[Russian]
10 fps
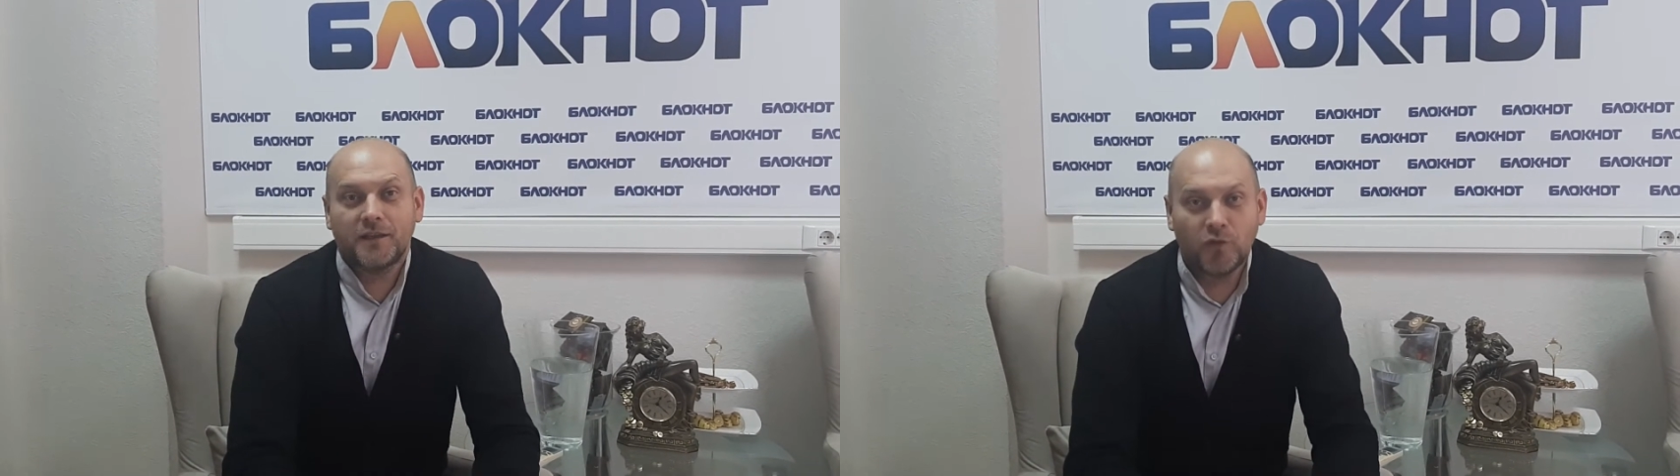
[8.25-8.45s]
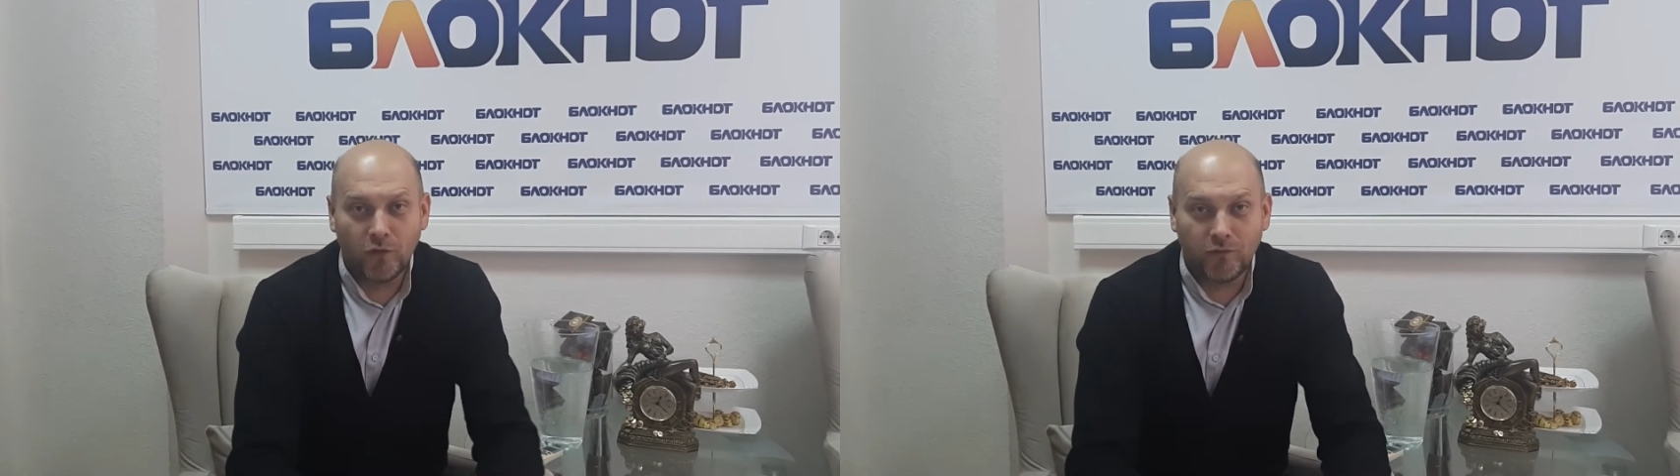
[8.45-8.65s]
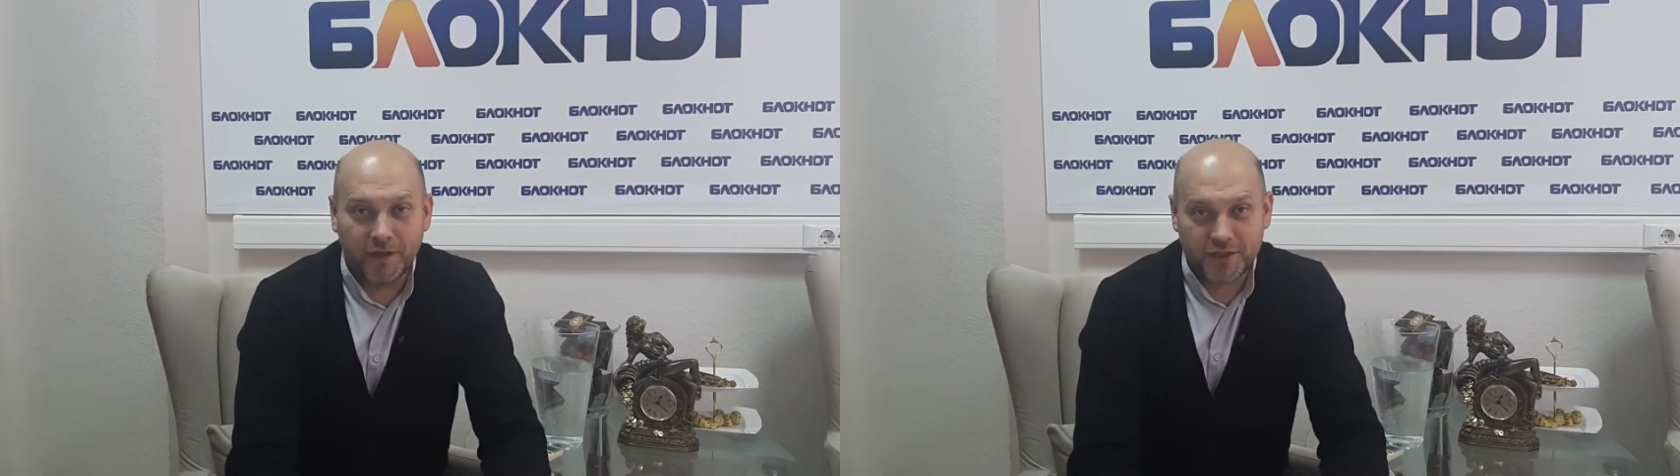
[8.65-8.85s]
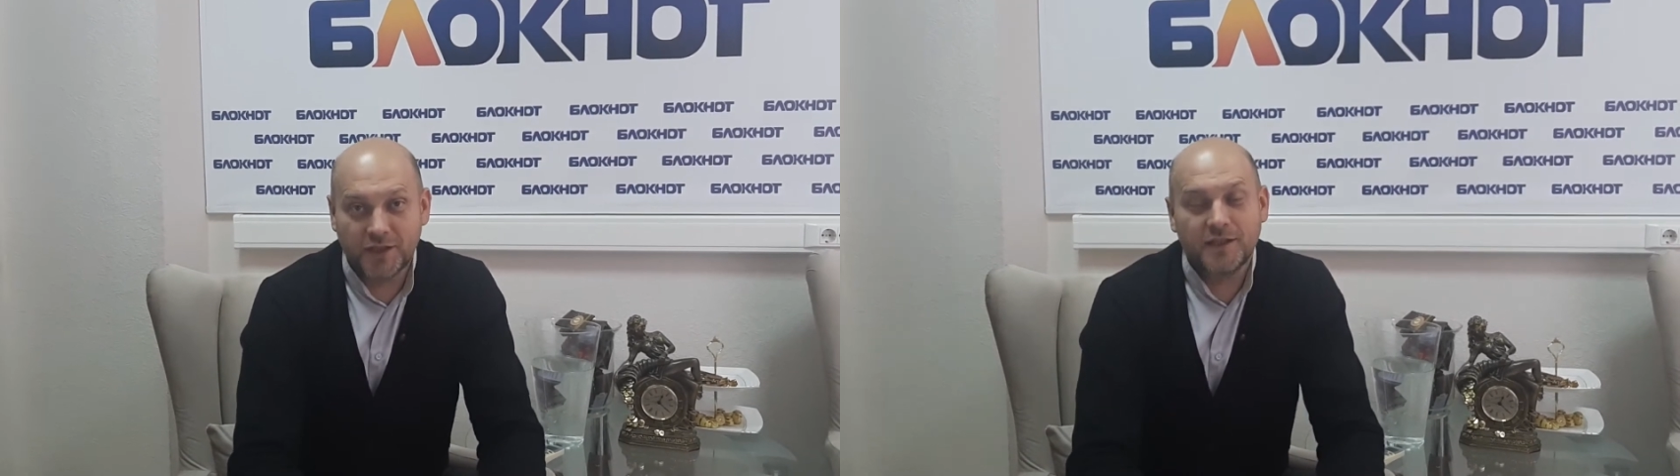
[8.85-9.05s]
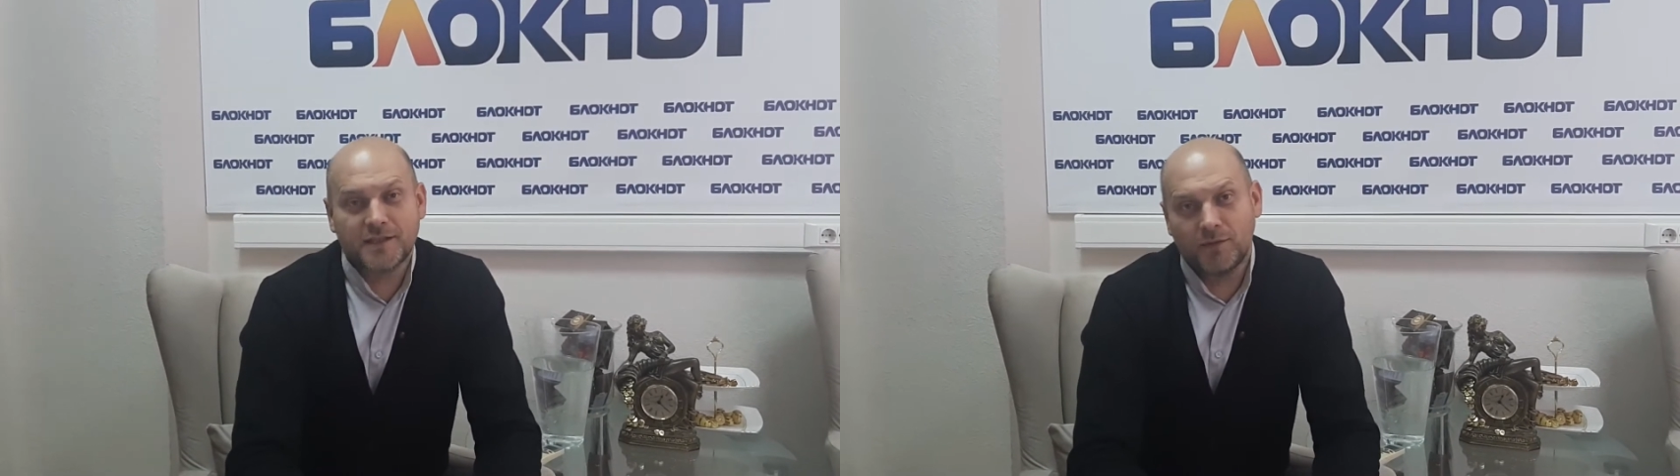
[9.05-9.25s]
нового
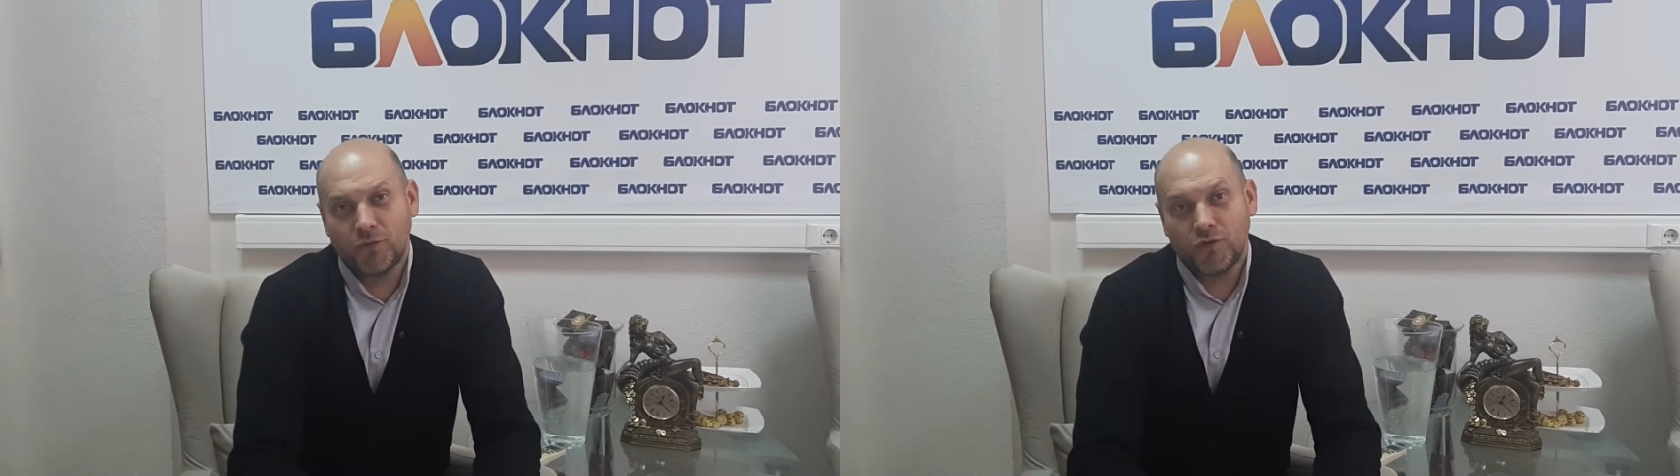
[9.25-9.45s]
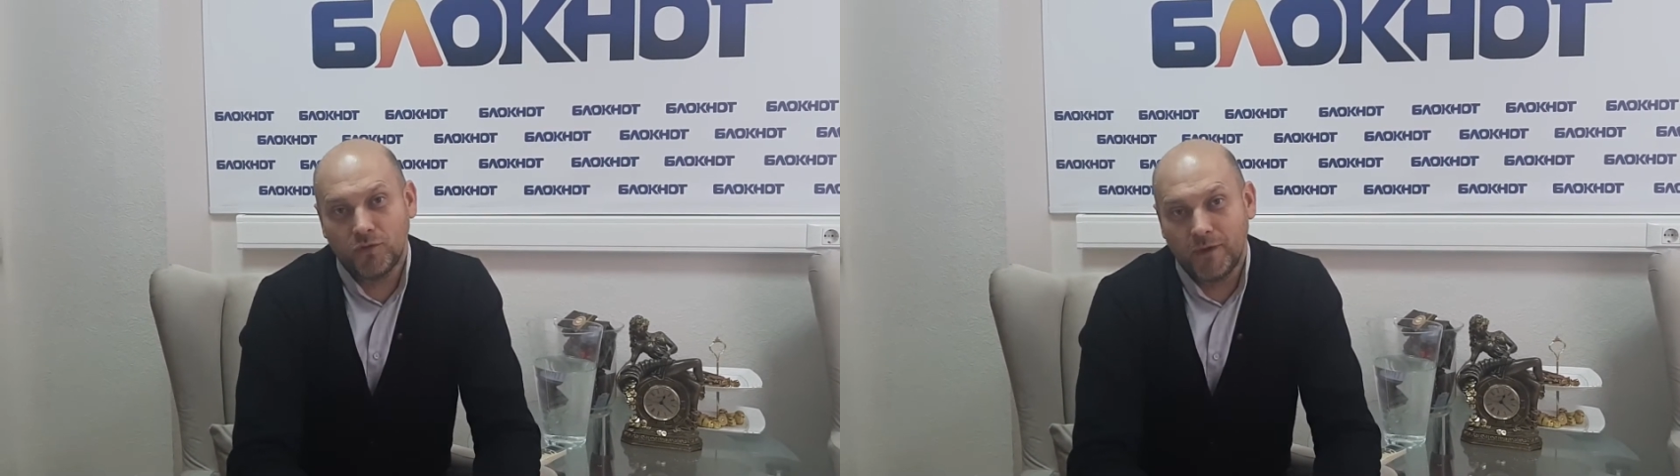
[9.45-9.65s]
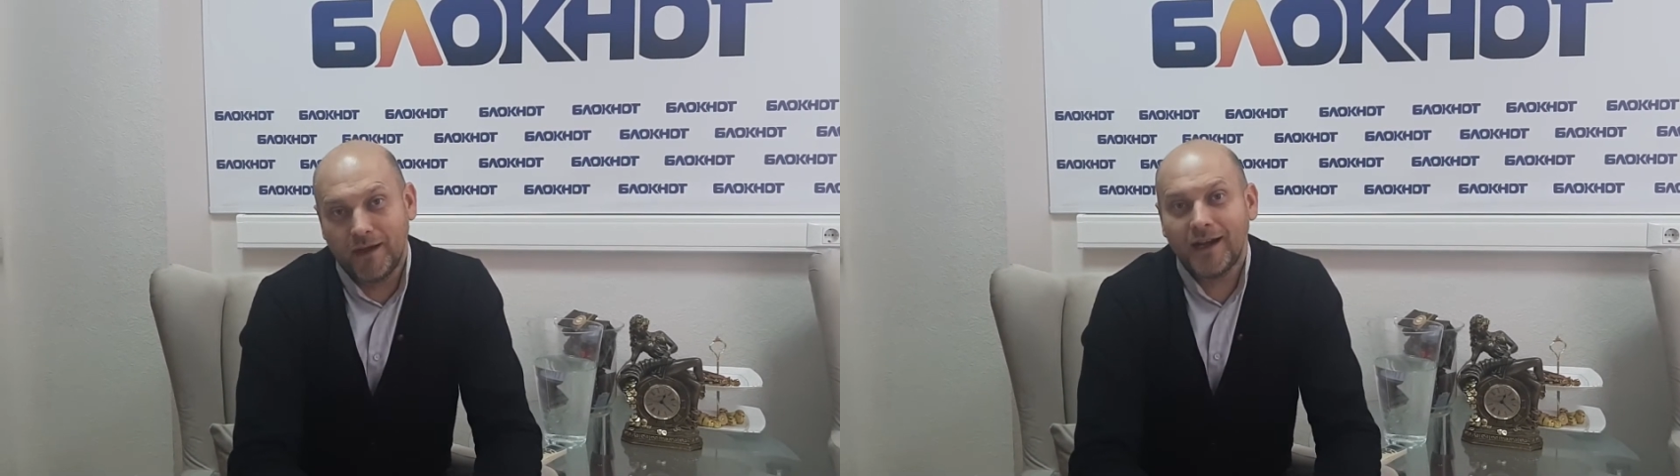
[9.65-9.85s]
решения самой думы?